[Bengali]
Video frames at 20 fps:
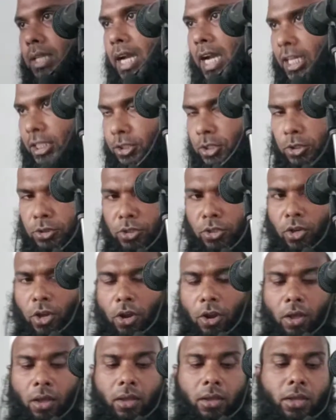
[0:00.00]
হাত ধৌত
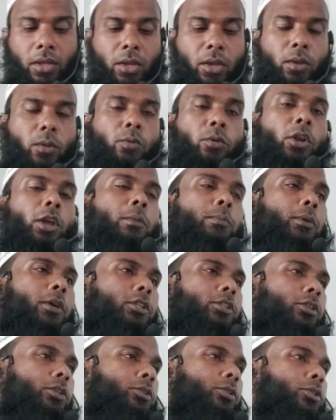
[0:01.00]
করো পুনুই
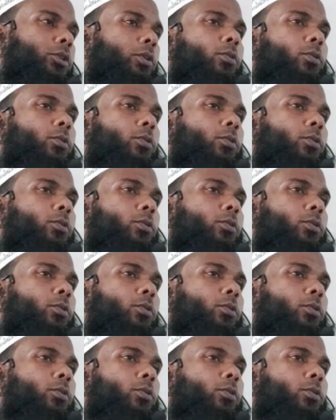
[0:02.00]
পর্যন্ত